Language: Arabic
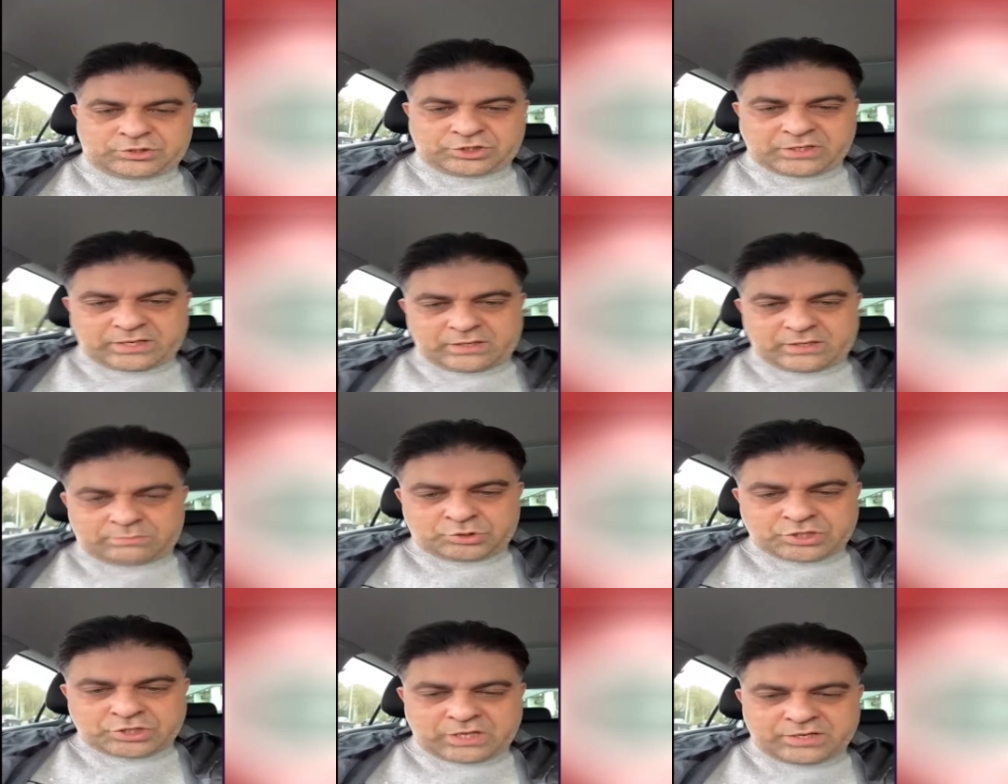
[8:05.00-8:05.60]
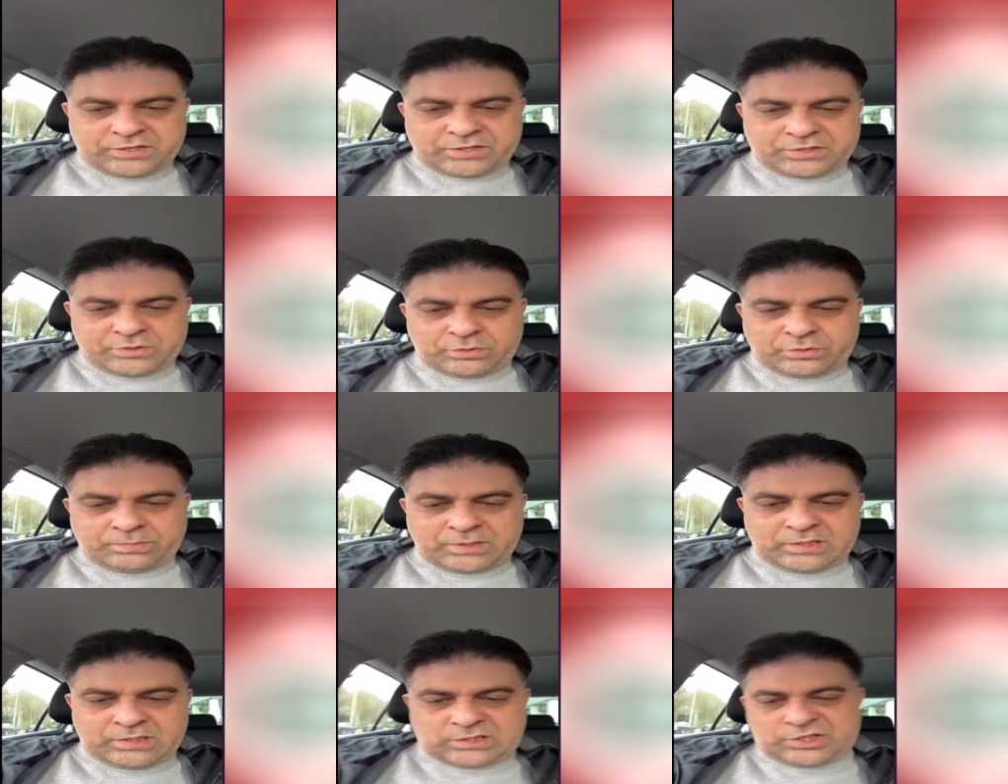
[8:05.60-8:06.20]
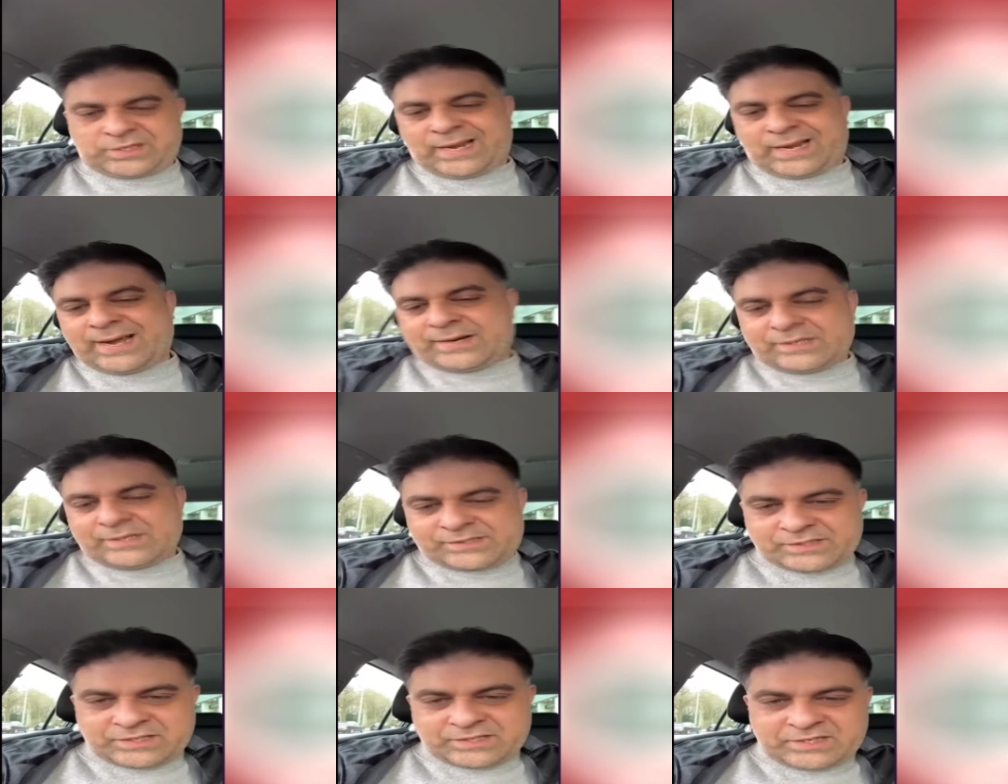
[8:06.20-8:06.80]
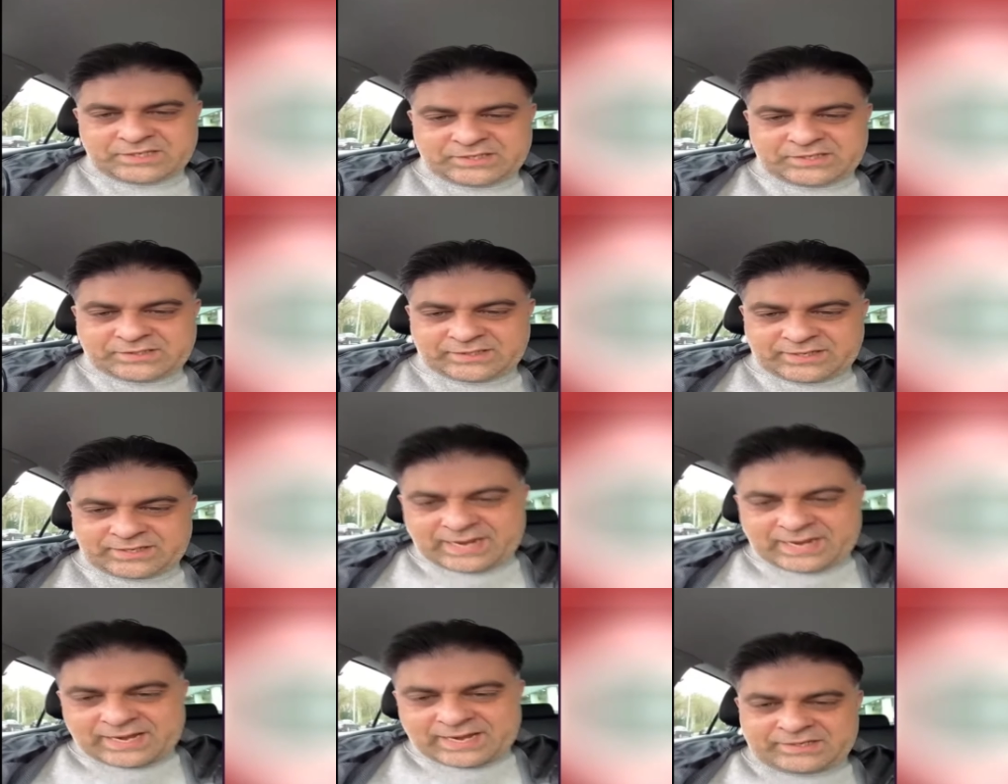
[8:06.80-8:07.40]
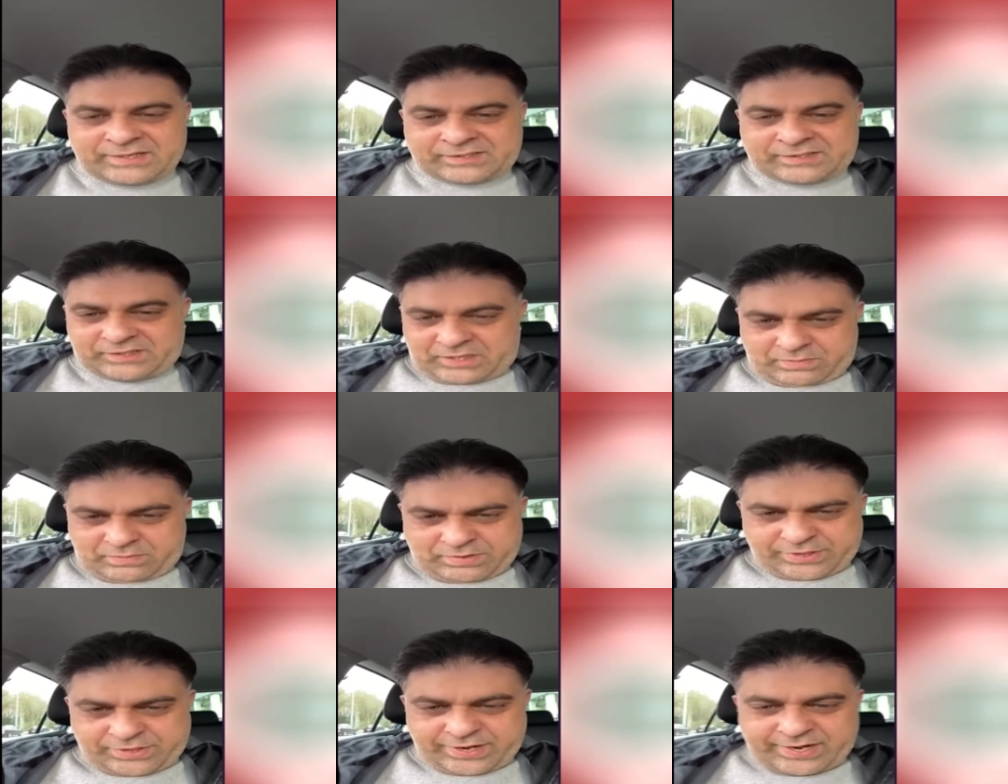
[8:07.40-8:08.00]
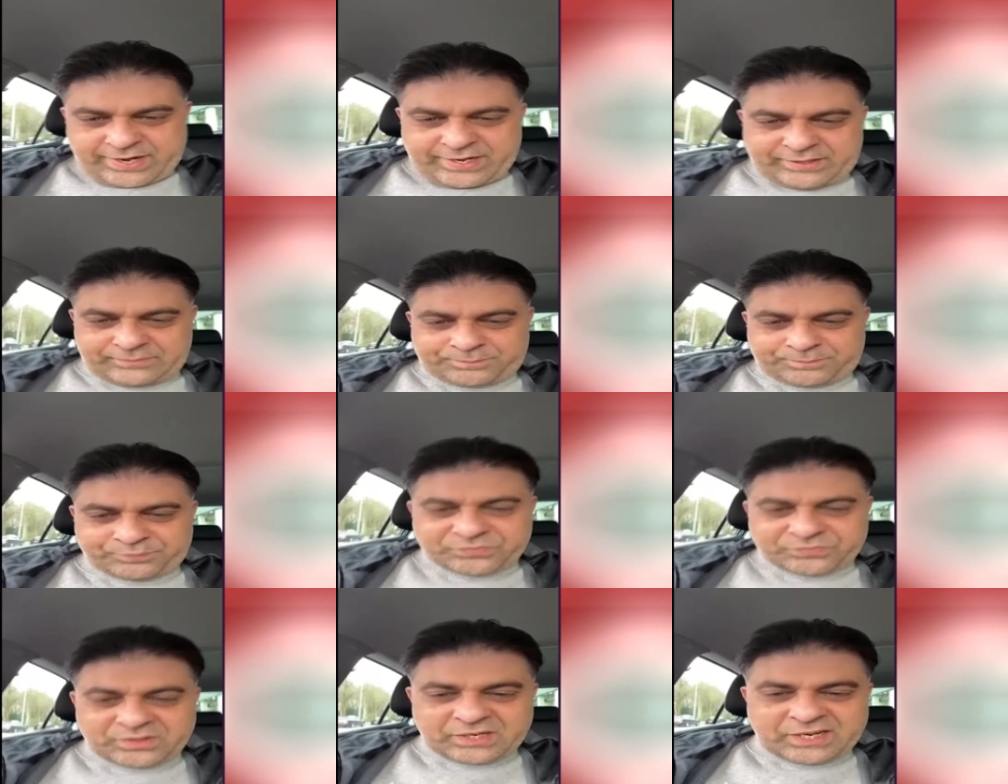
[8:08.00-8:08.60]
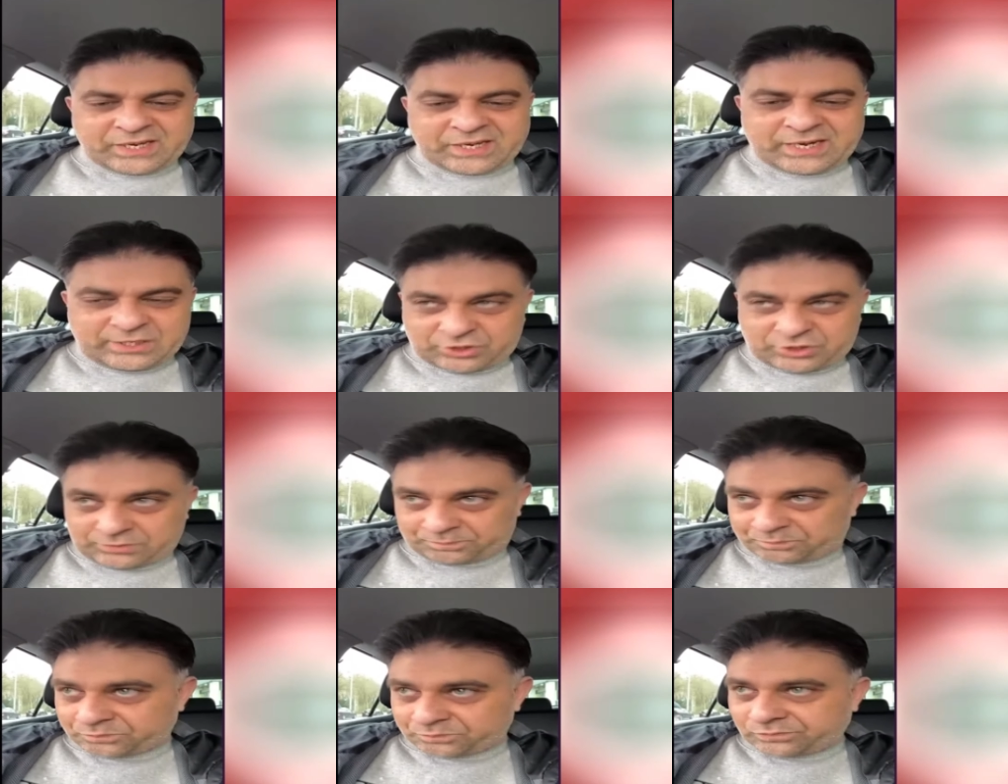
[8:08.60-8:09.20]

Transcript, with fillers: شكاية مجهدينو وباز عانسني يتان عانسني بذرار ني غاش